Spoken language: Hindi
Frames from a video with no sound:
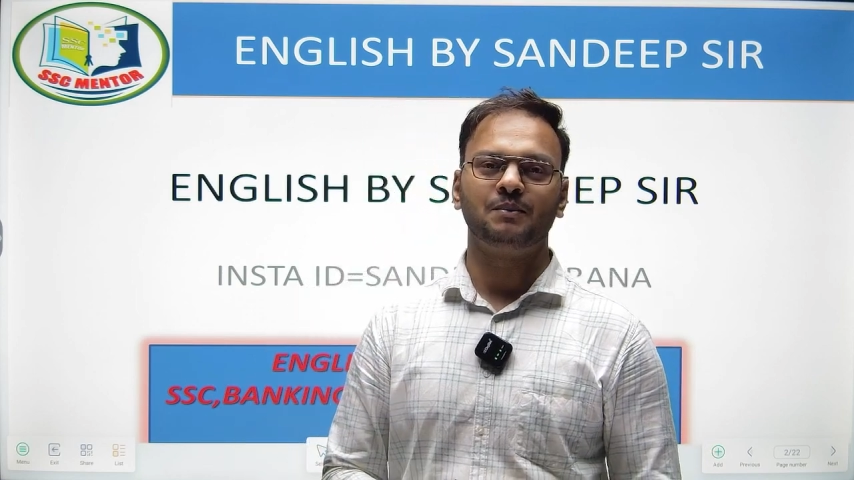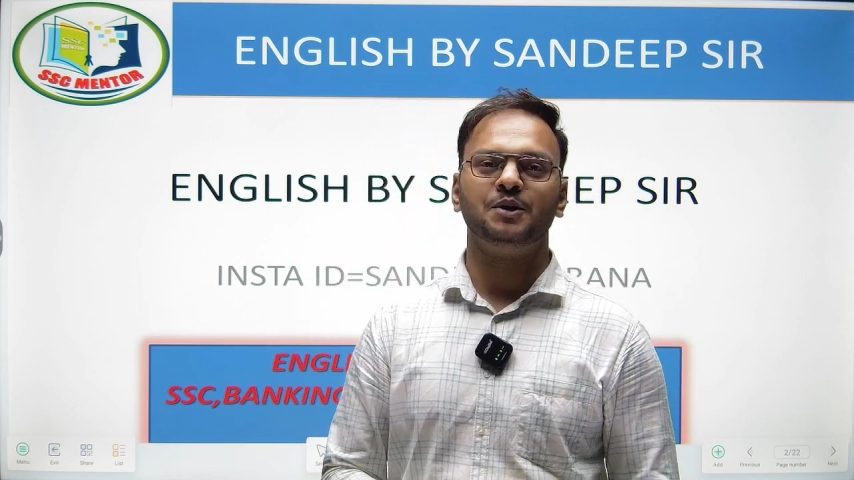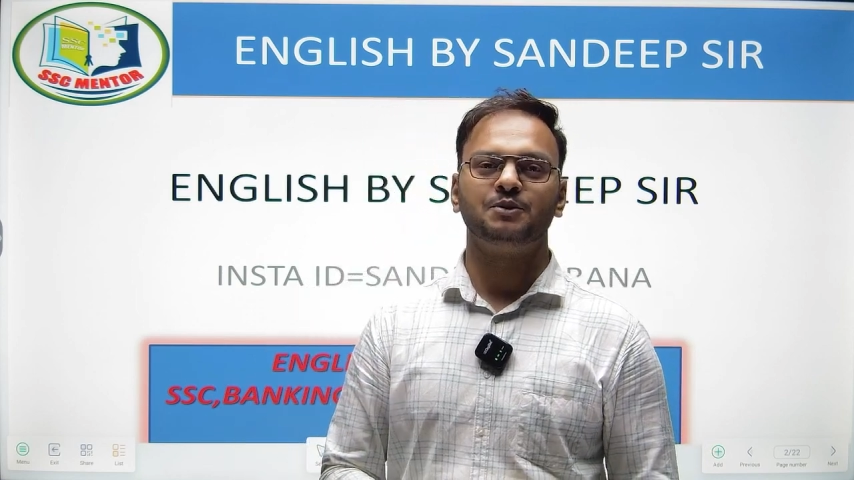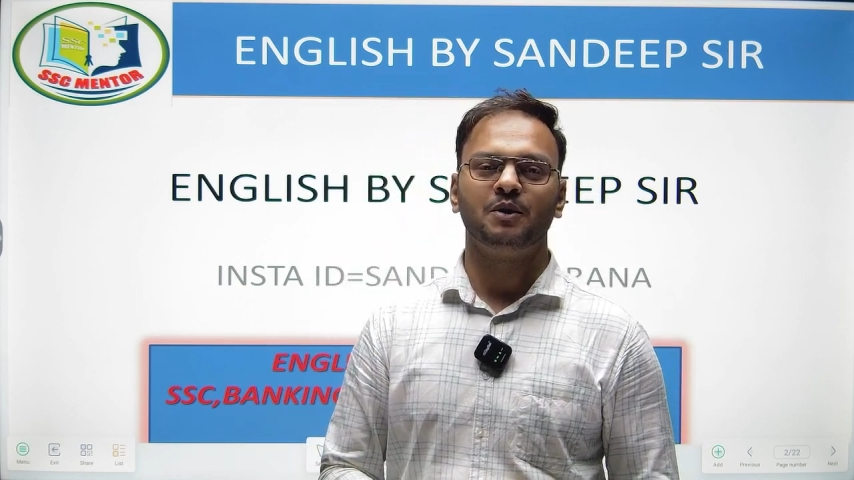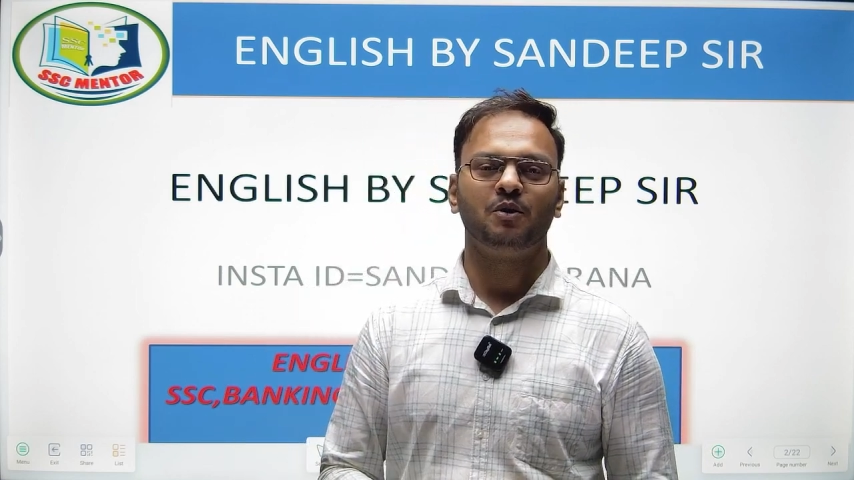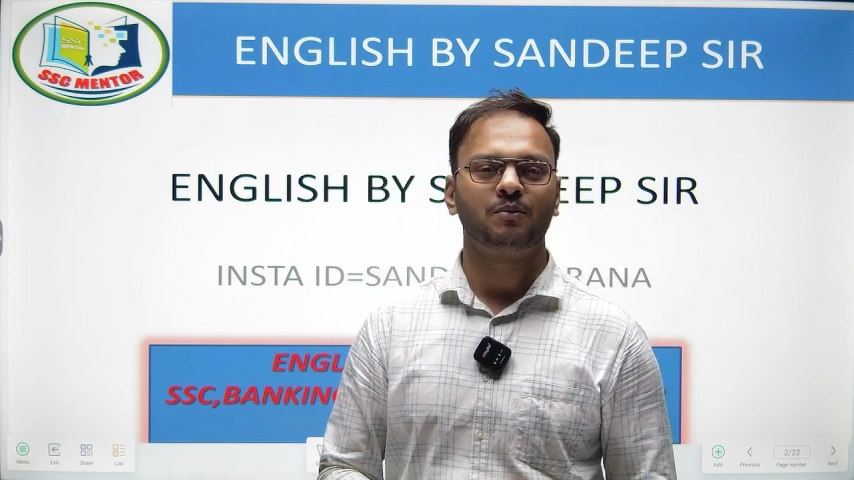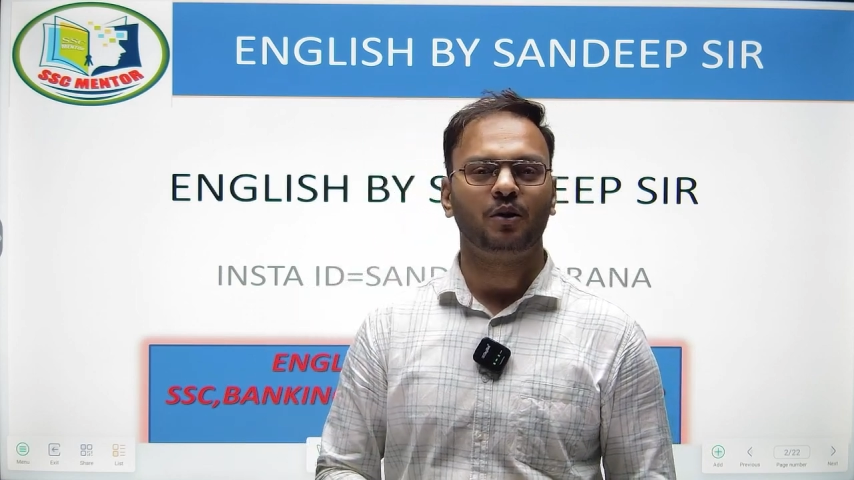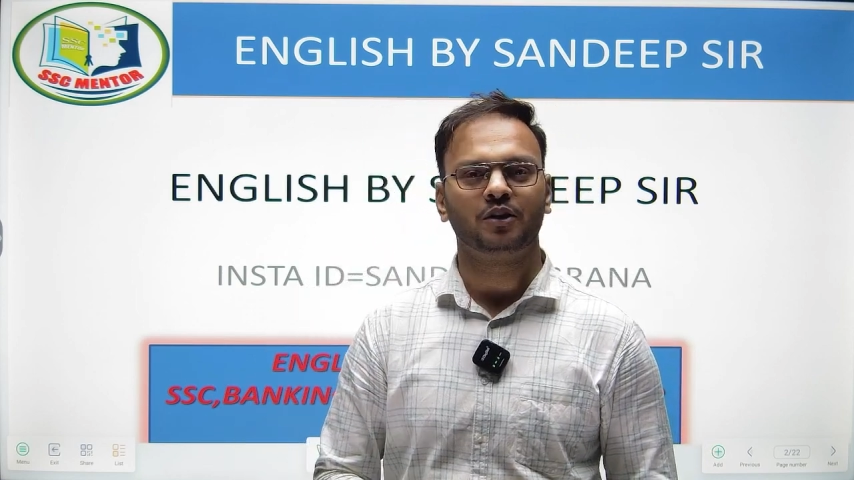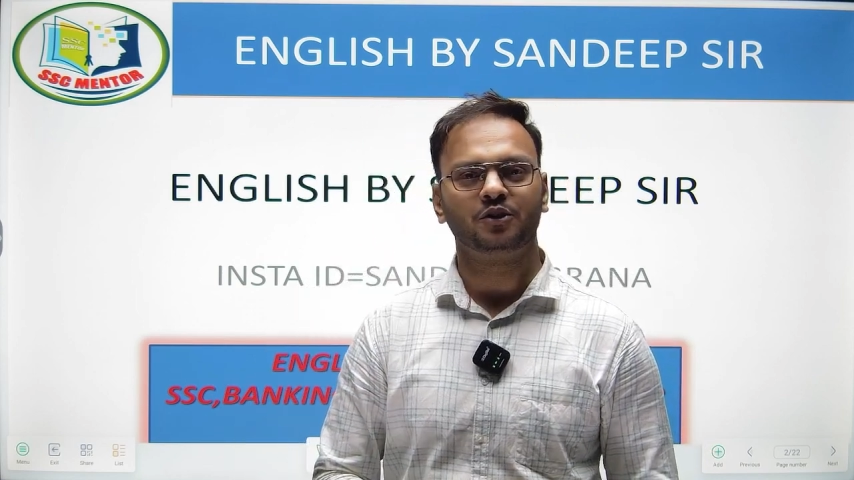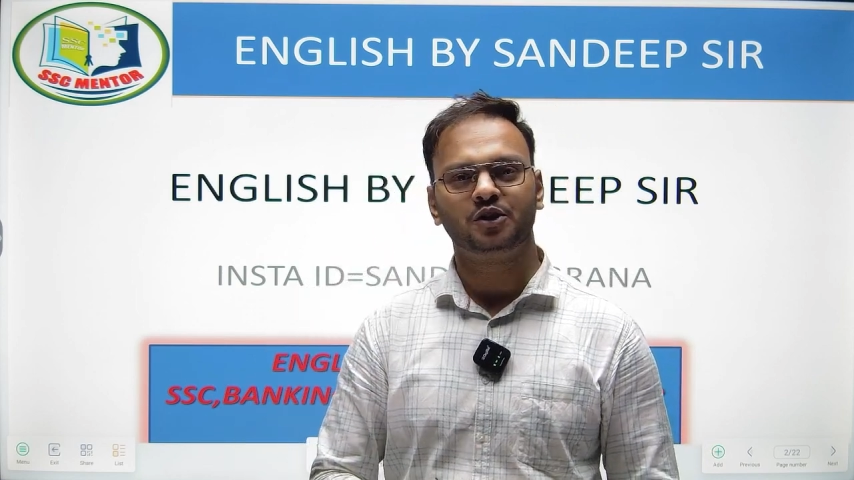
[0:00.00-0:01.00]
बीच में है और
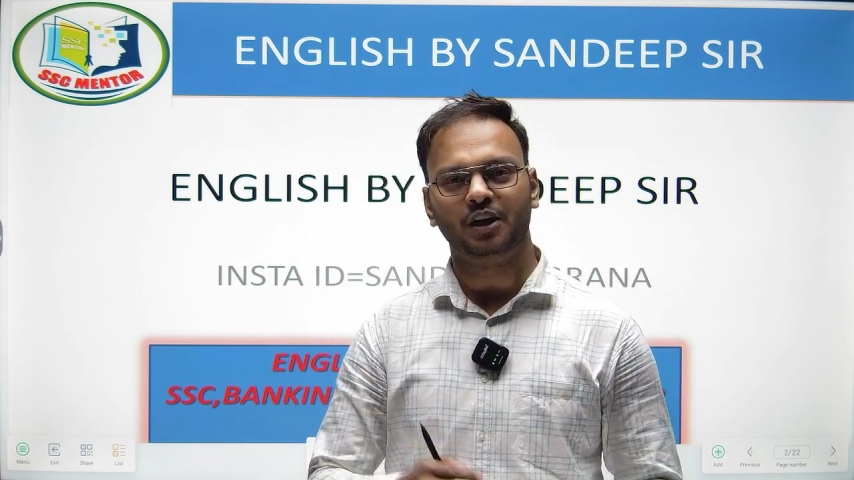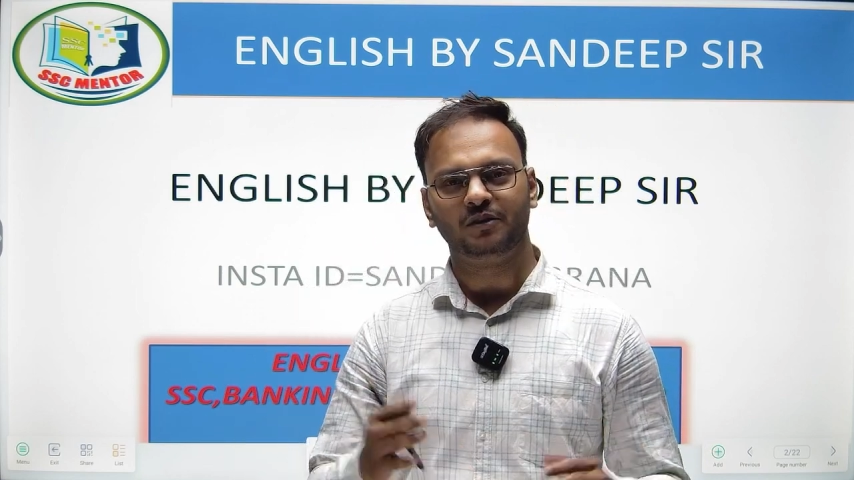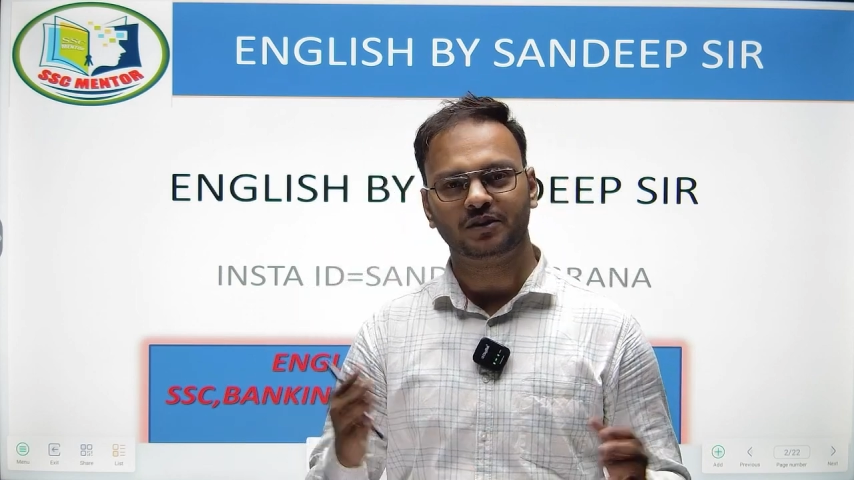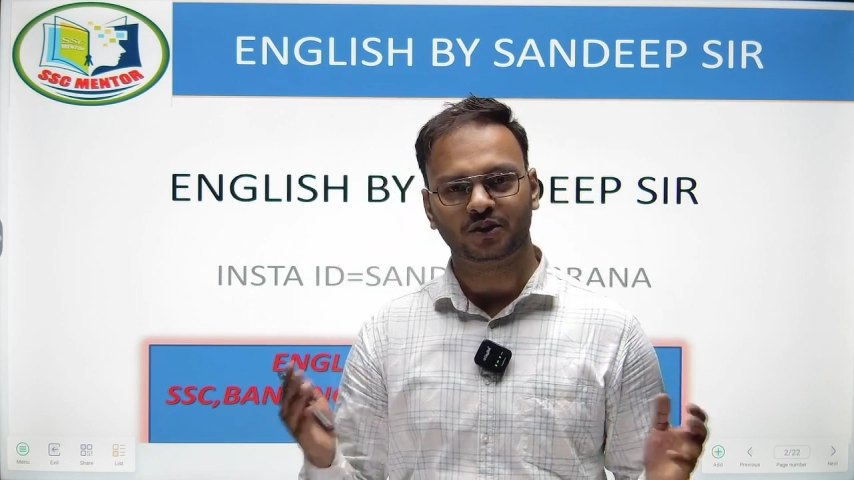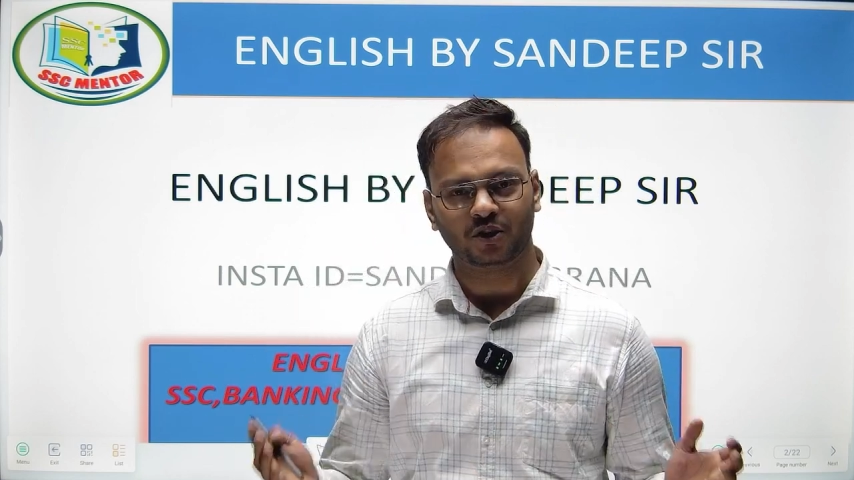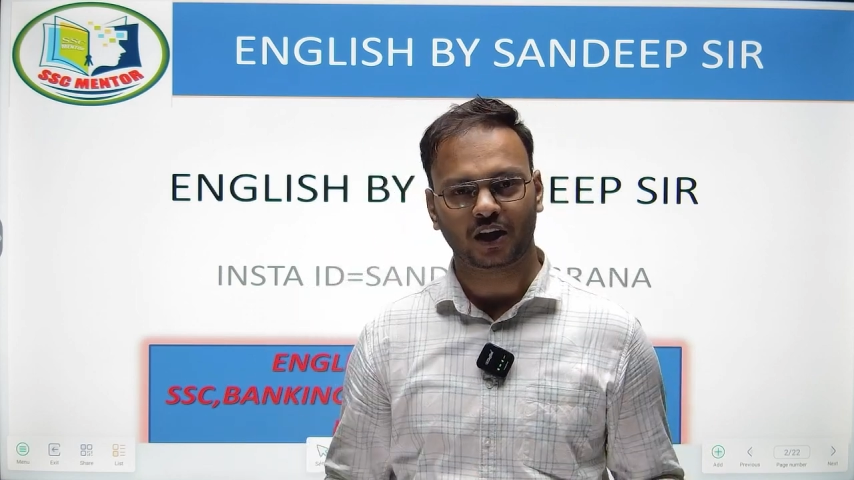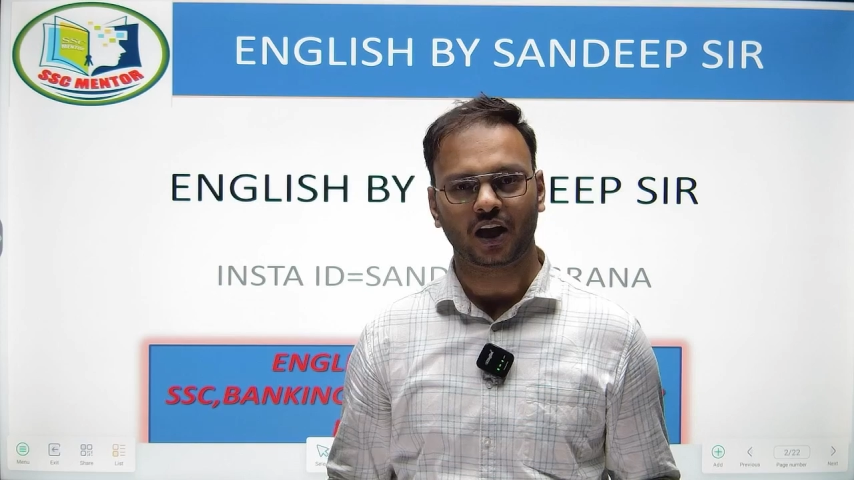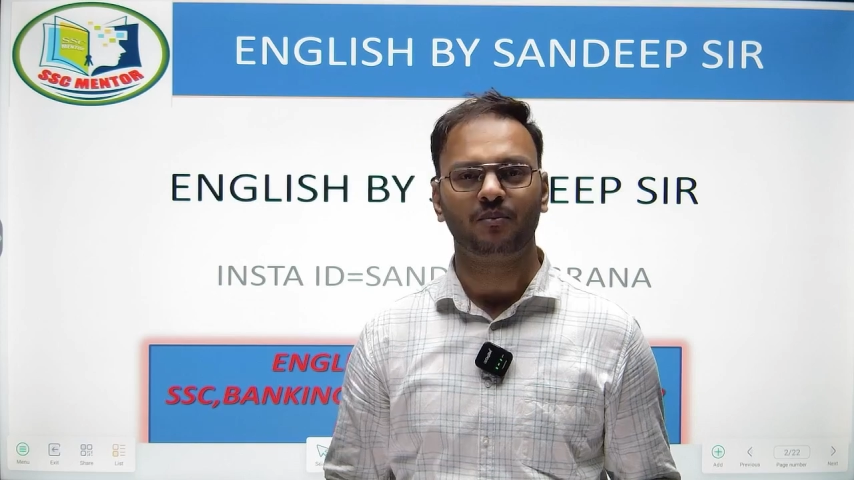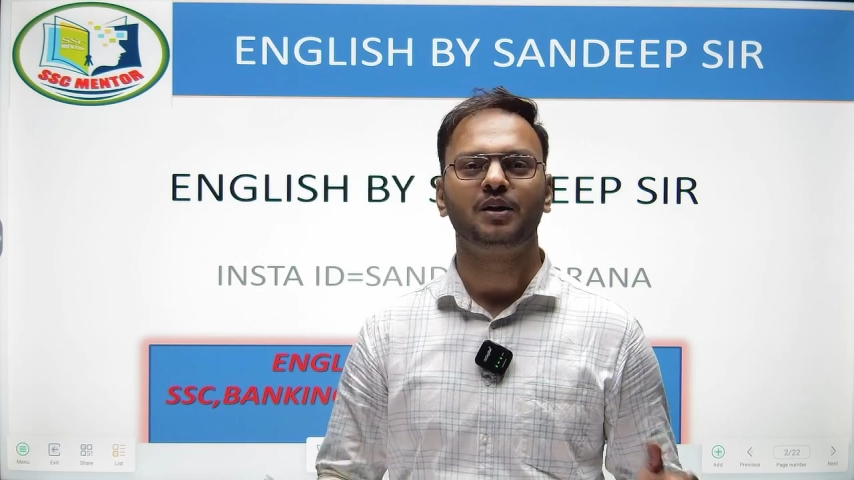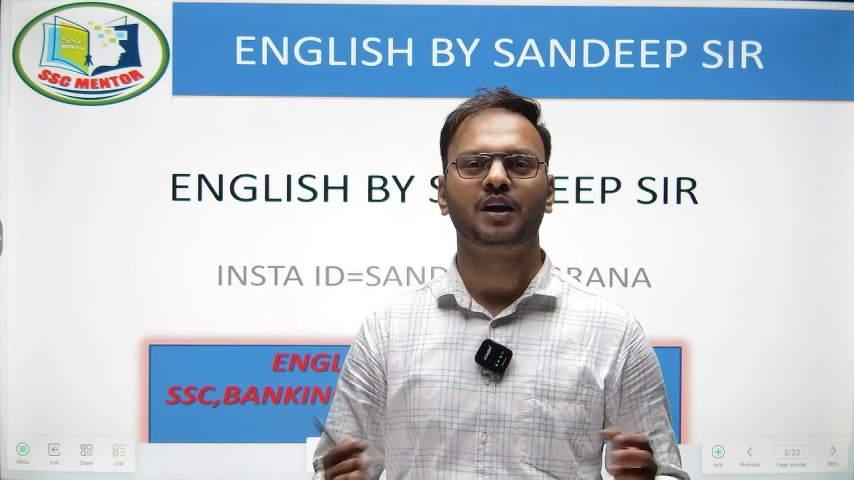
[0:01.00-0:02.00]
बहुत अच्छे लेवल से जो है
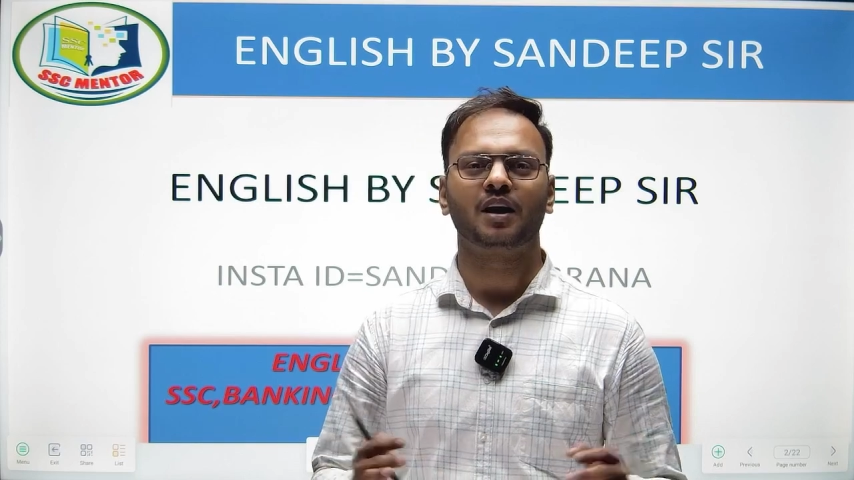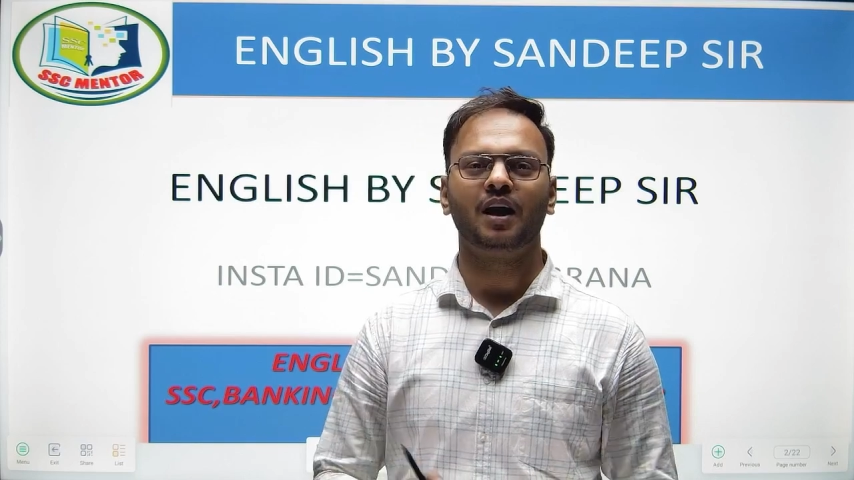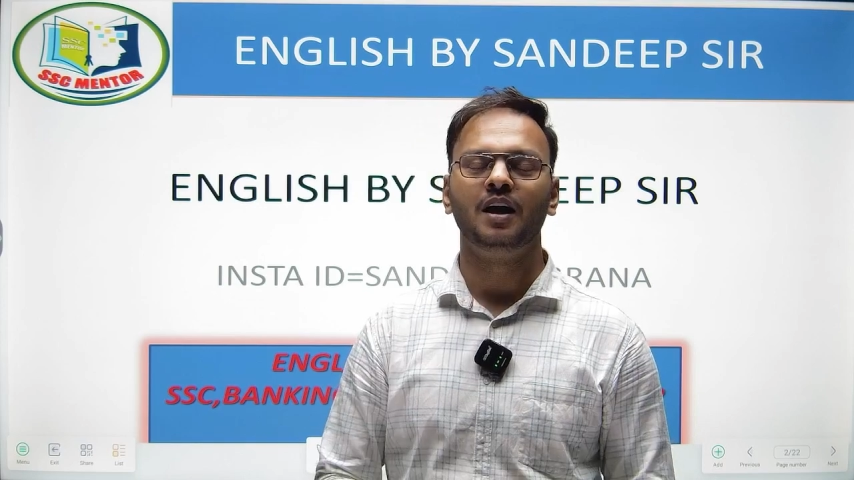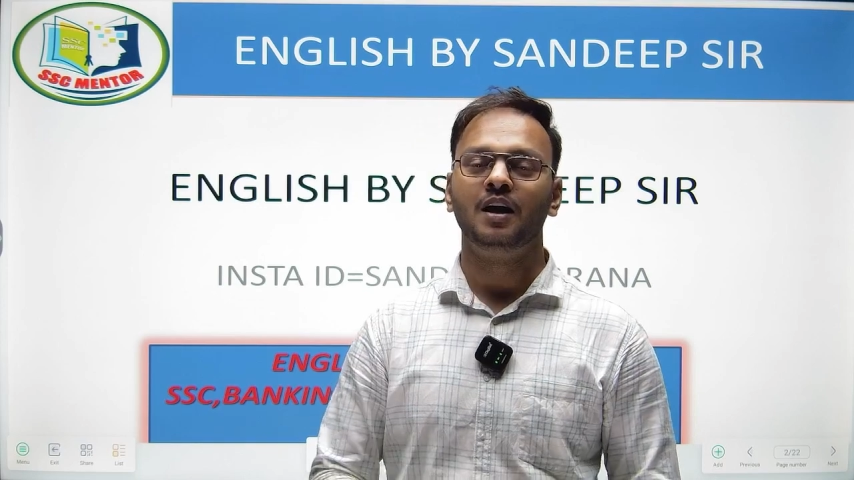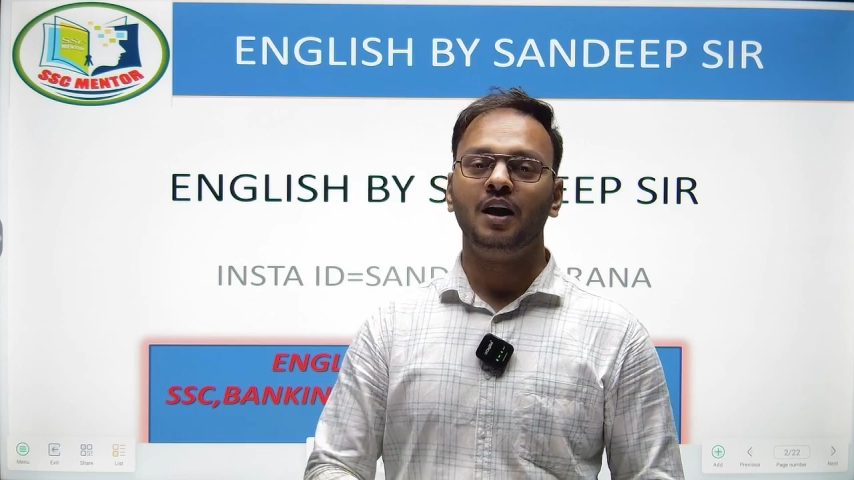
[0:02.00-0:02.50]
काम भी कर रहा है